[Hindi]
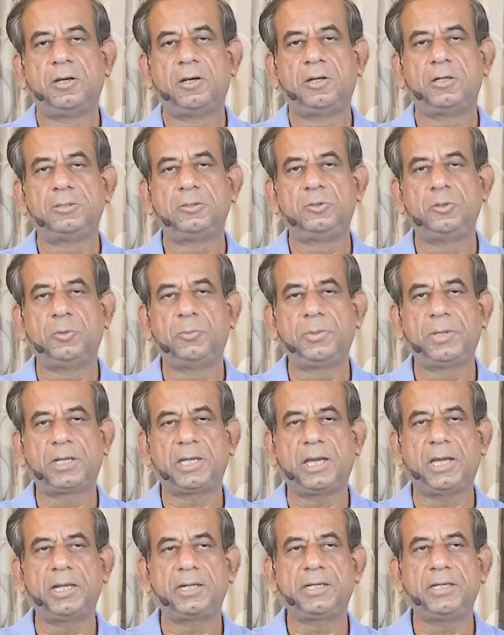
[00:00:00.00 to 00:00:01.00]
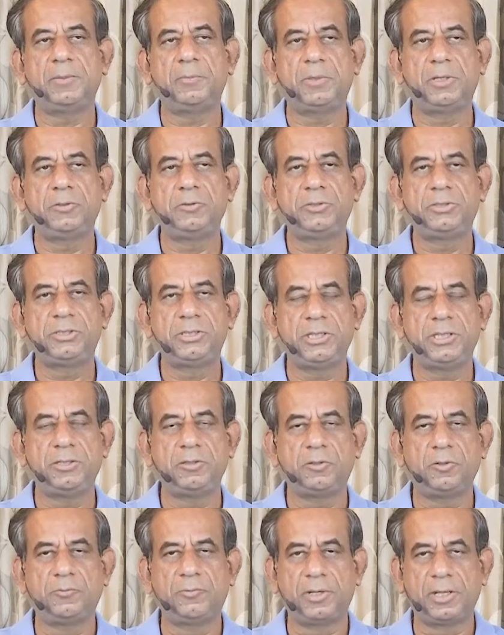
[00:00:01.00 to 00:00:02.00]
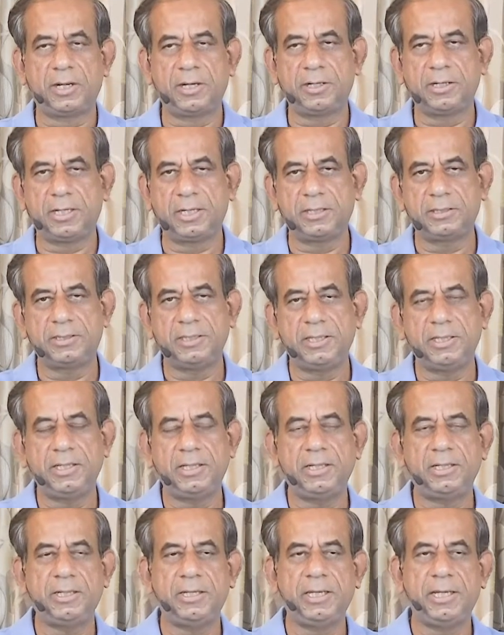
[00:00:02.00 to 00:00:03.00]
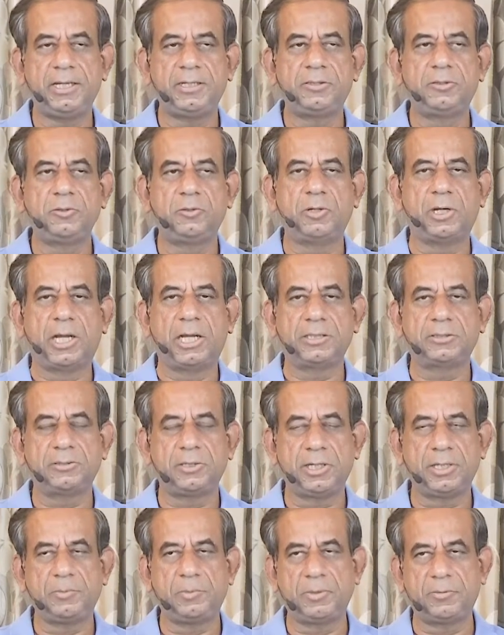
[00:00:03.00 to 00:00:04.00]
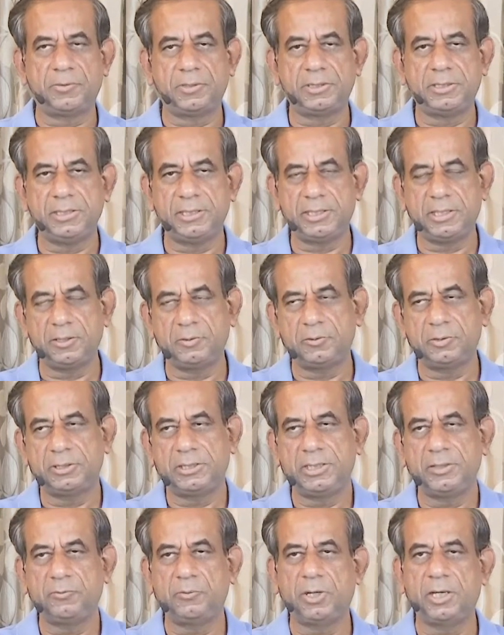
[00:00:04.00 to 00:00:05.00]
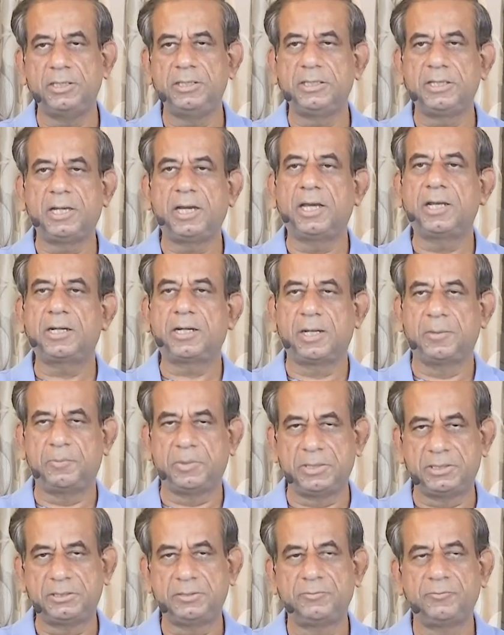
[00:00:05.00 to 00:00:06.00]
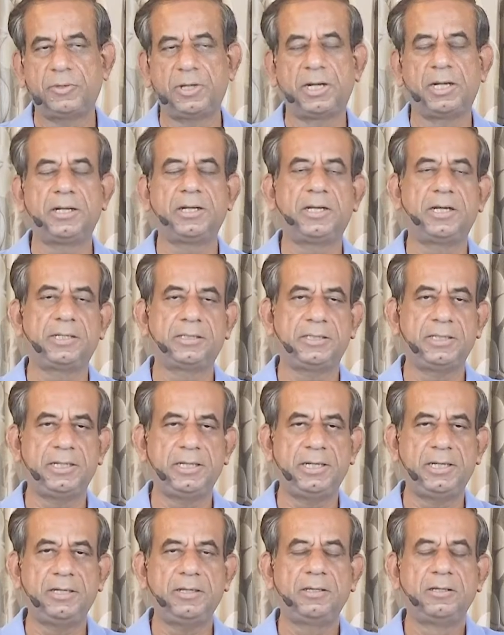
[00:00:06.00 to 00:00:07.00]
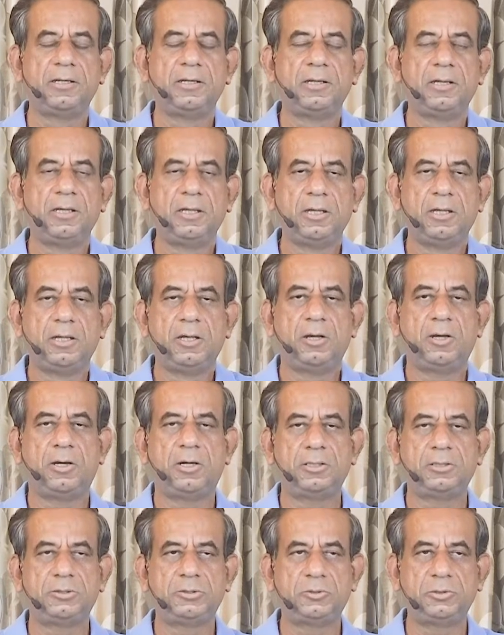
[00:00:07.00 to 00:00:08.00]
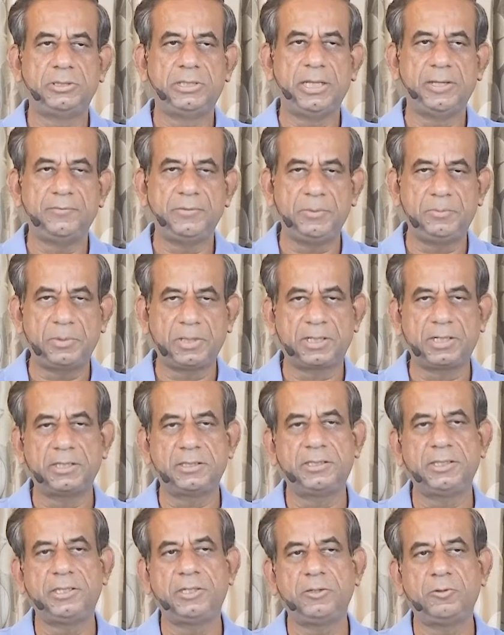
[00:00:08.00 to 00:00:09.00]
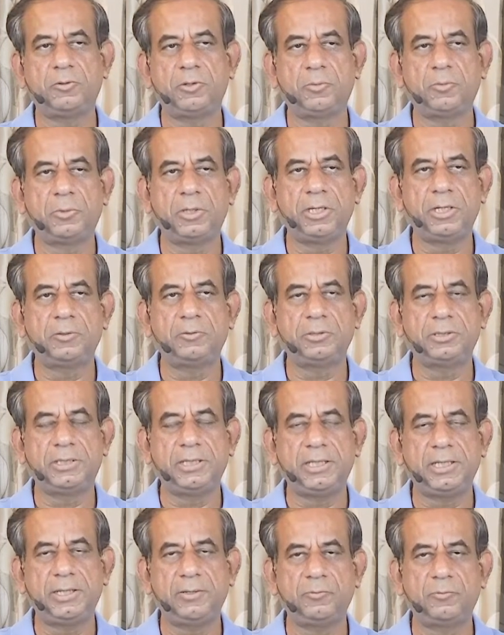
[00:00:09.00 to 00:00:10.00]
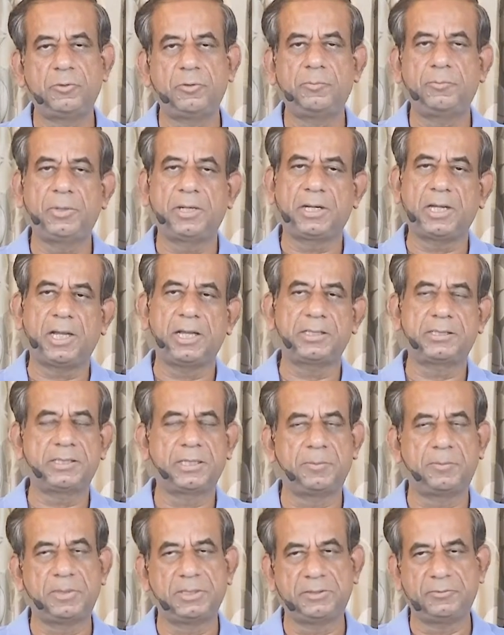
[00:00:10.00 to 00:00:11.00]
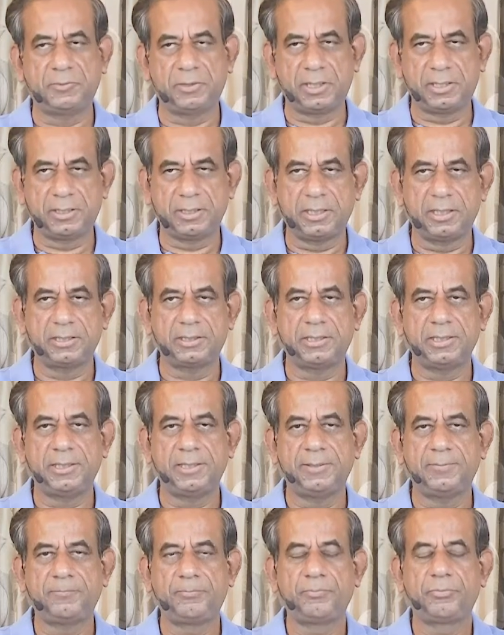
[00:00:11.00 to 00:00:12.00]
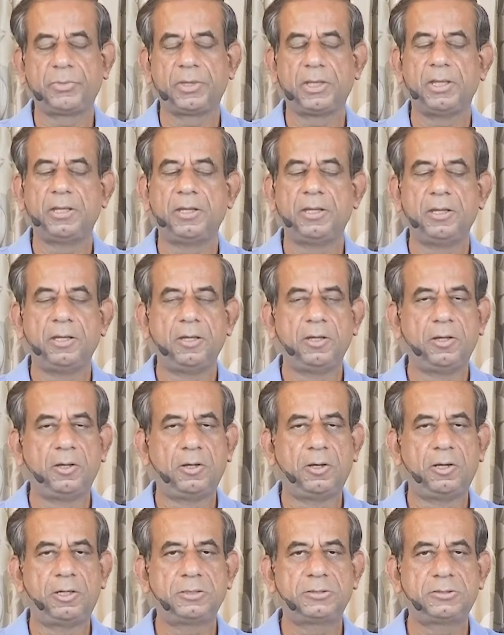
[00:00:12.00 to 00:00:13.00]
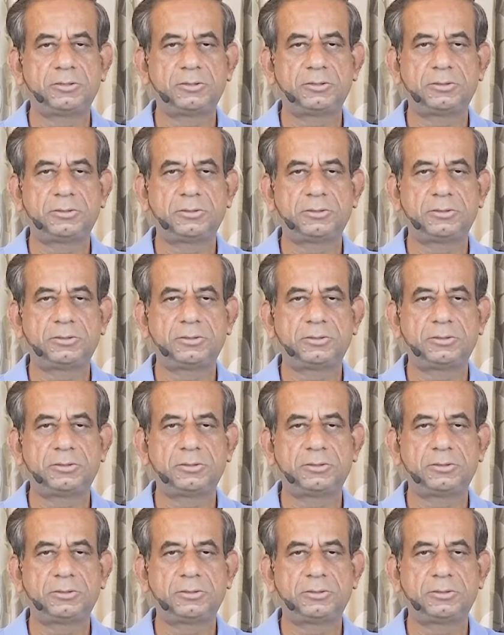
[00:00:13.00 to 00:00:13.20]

और दो प्रकार के मनुष्य इनको वर्णन करते हैं एक जो आश्रिक प्रवृत्ति के होते हैं वो अंधकार का पथ वर्णन करते हैं और जो दैवी प्रकृति की ओर मुड़े होते हैं वो प्रकाश का पथ वर्ण करते हैं और